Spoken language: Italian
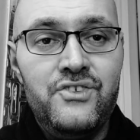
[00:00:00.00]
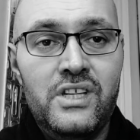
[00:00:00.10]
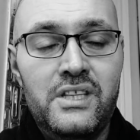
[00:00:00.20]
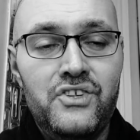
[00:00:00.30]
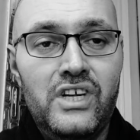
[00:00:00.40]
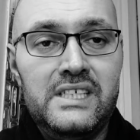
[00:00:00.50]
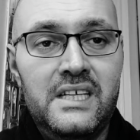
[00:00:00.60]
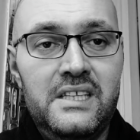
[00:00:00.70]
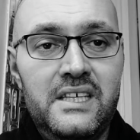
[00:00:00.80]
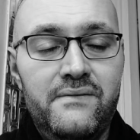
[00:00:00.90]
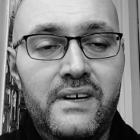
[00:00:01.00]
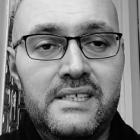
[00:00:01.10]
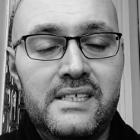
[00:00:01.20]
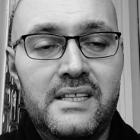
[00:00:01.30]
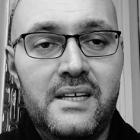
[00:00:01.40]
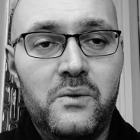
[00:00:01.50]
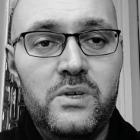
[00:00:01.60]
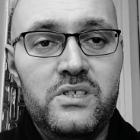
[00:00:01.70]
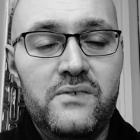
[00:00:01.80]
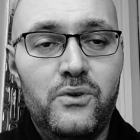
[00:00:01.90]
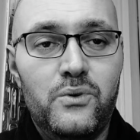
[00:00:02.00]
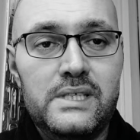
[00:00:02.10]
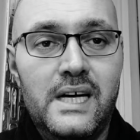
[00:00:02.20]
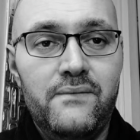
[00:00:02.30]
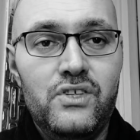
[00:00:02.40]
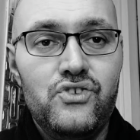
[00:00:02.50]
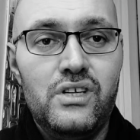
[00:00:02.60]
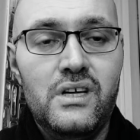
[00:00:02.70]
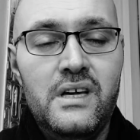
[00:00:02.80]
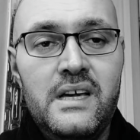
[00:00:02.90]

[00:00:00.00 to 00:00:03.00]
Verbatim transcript: gente cerca di fare tanti acquisti fotografici,